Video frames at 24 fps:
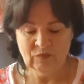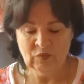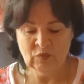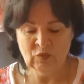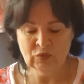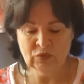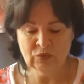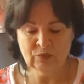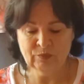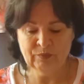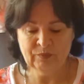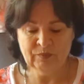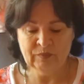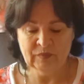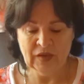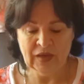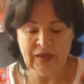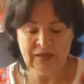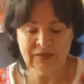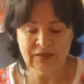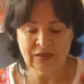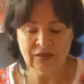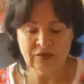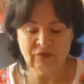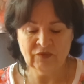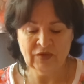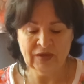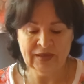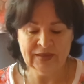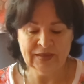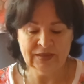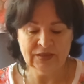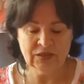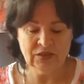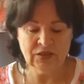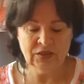он
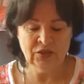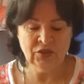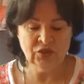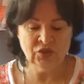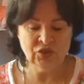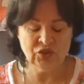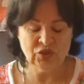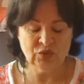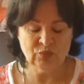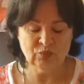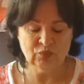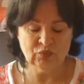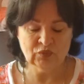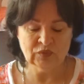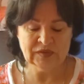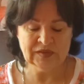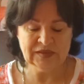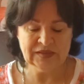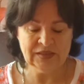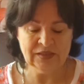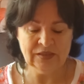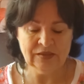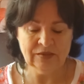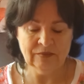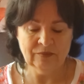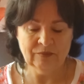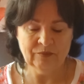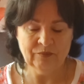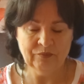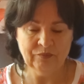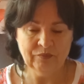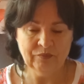открывает, ищет пути.